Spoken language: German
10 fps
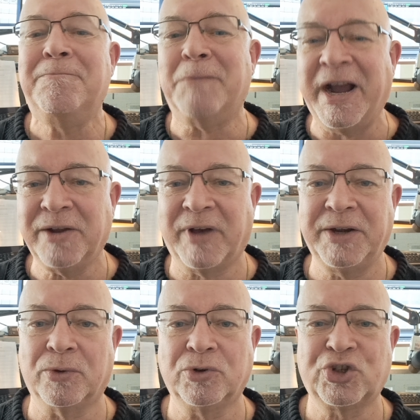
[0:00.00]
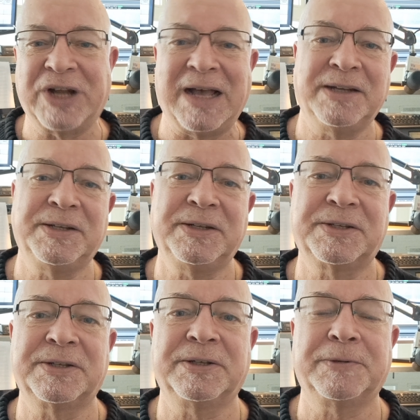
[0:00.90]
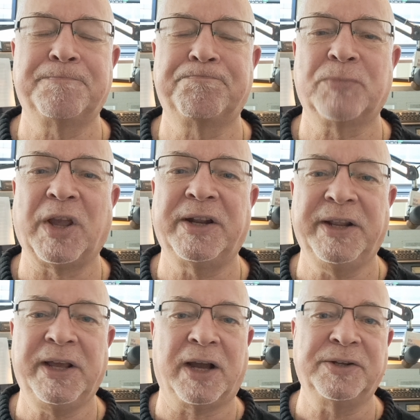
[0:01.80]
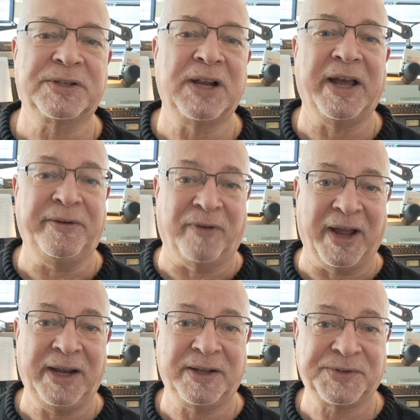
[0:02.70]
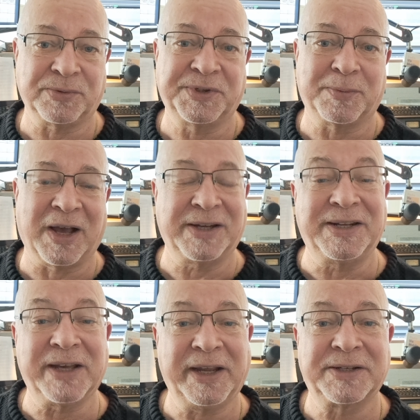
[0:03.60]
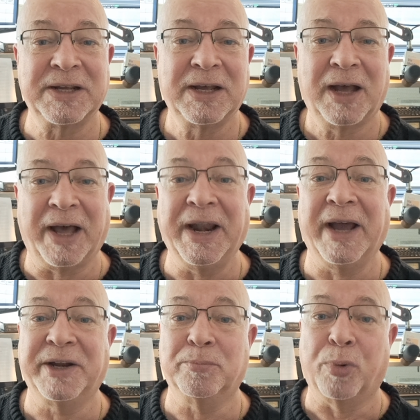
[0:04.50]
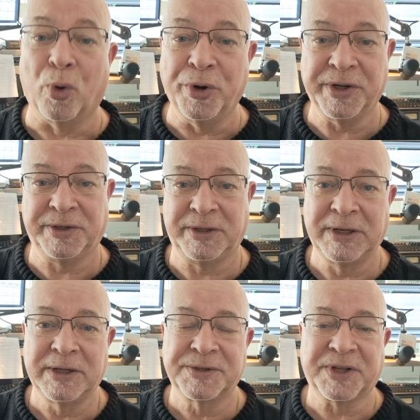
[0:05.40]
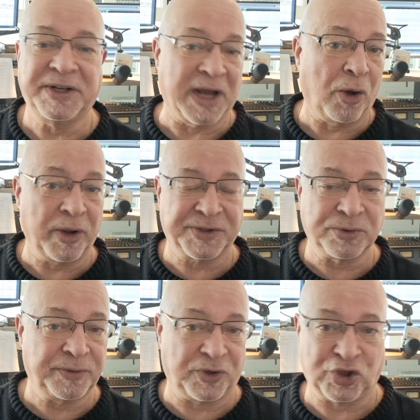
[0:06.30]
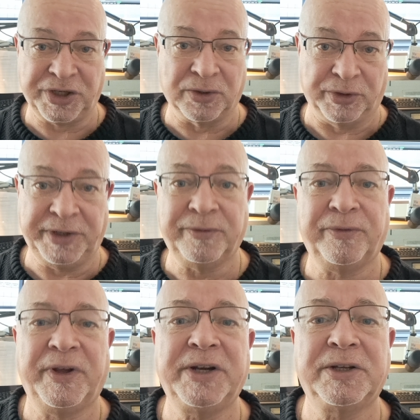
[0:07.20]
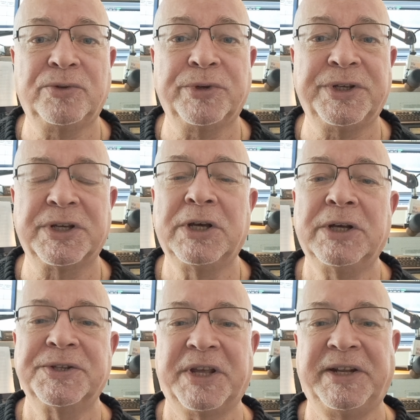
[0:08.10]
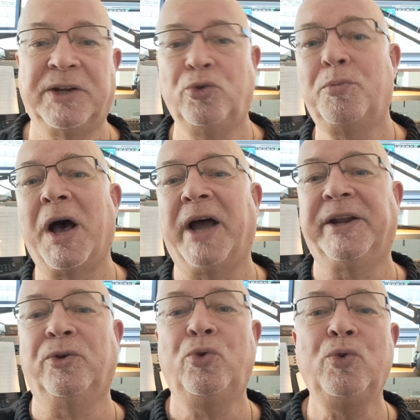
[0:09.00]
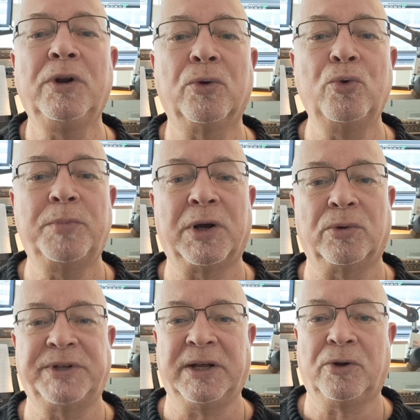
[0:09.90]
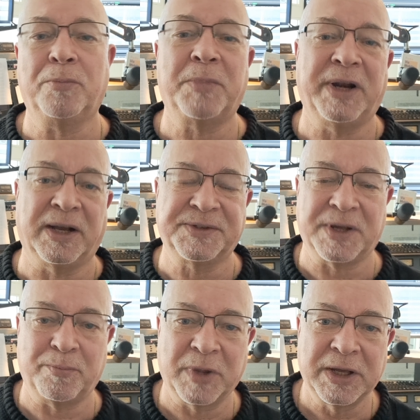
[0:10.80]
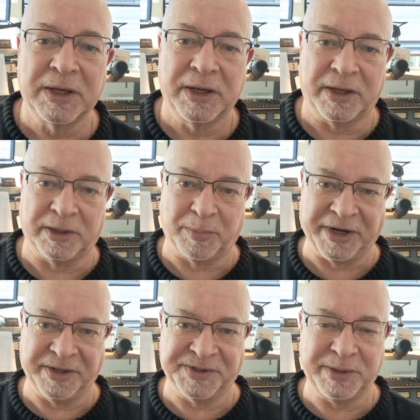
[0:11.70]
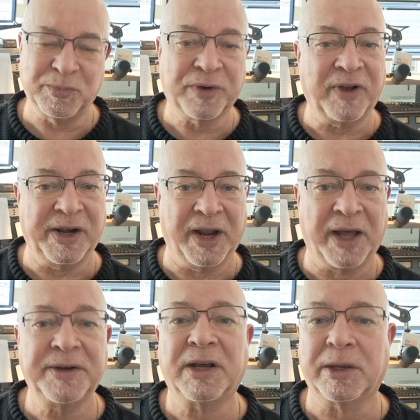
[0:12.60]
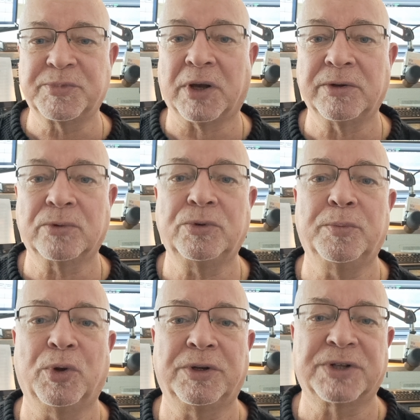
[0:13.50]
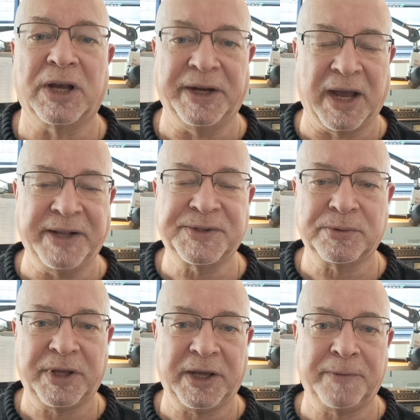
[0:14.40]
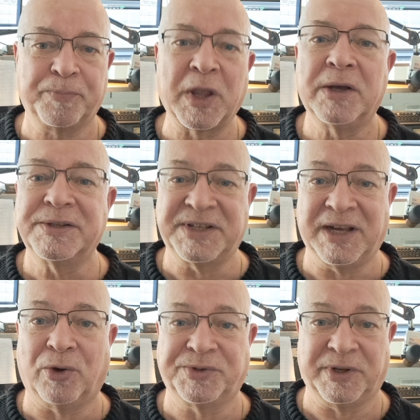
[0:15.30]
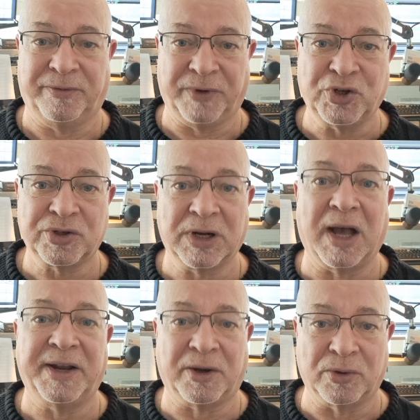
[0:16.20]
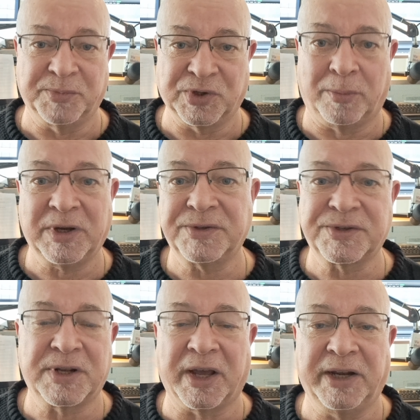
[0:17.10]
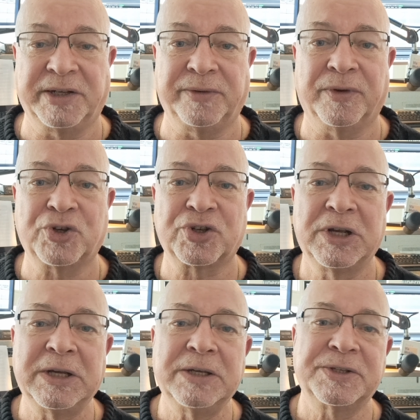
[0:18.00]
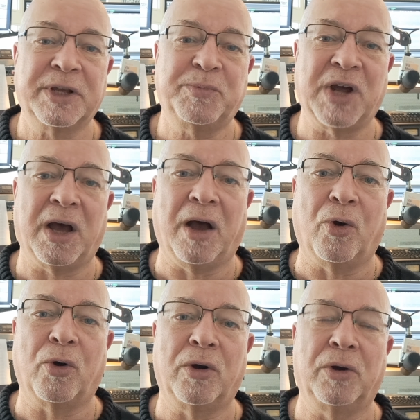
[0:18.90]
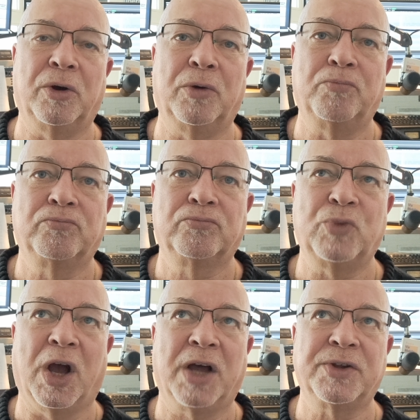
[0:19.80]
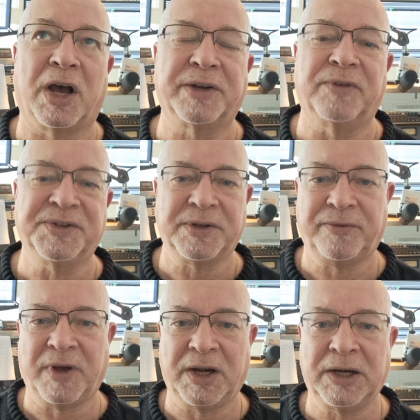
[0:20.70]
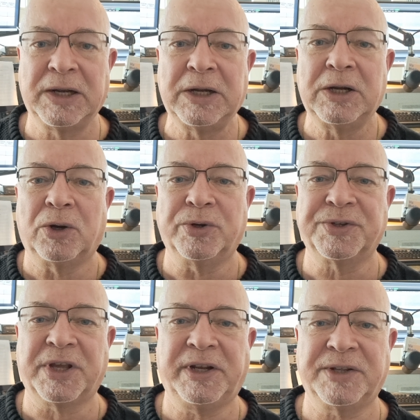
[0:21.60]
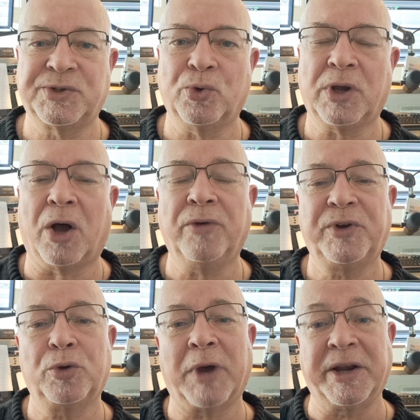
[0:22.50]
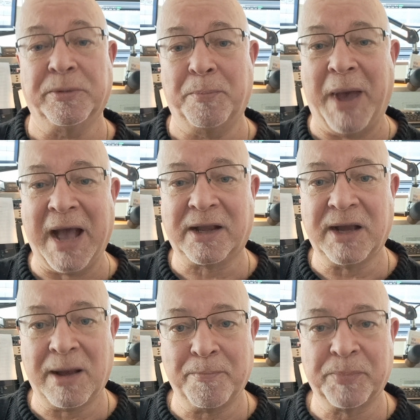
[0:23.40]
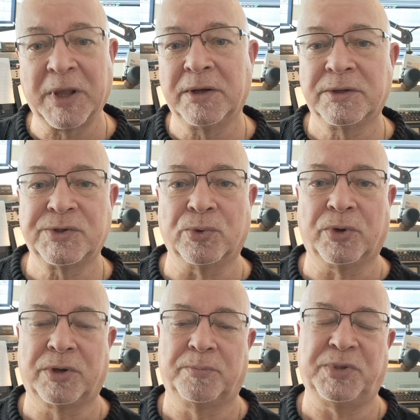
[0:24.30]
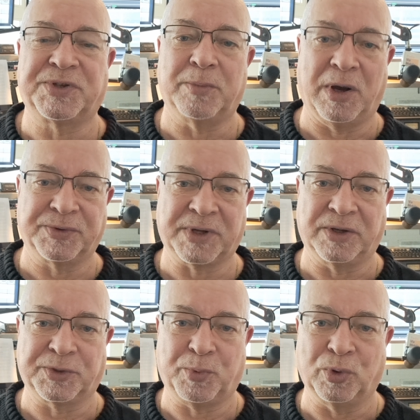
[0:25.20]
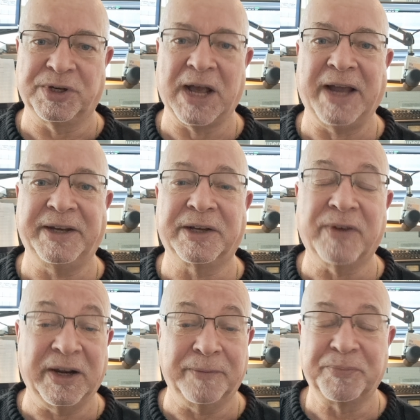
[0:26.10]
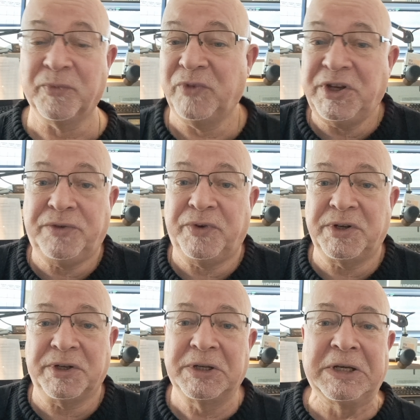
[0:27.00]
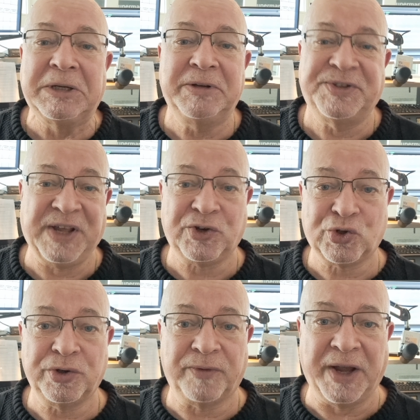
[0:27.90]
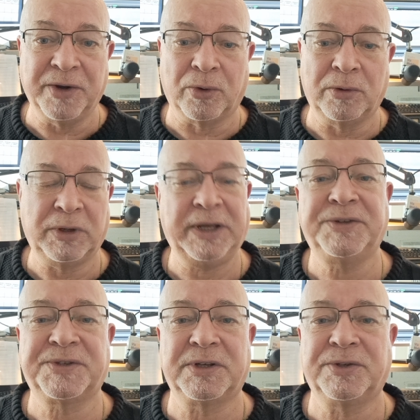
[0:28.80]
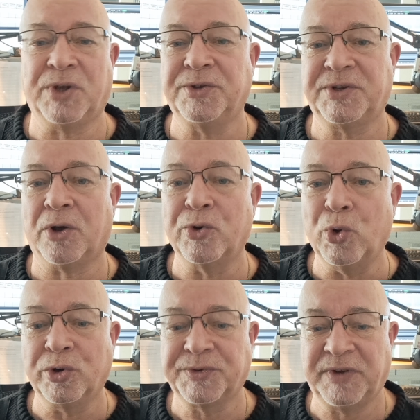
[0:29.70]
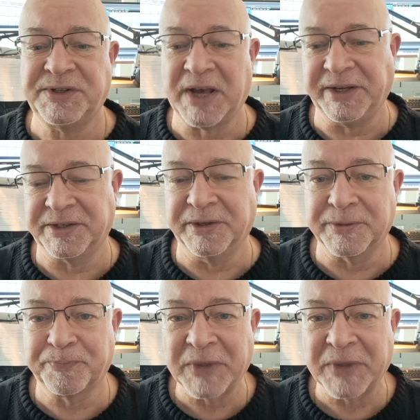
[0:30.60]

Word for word: Meine Wanderung startet ähm, in der Nähe eines kleinen Weilers und zwar direkt an einem Brunnen. Es geht da auch erst durch verschiedene Olivenfelder durch. Es geht dann über einen Hügel rüber und dann kommt man langsam äh, bei den Siebenquellen an. Da gibt es auch eine gute Möglichkeit einzukehren, sich auch zu erfrischen. Gerade auch im Sommer ist es da relativ frisch. Es gibt da auch äh, ja, eine Art Wasserfall und es geht dann zurück auch wieder über einen Bergkamm zurück bis zum Ausgangspunkt an die Quelle. Wie ich finde, eine sehr schöne Wanderung ist äh, sonst auch nirgends verzeichnet.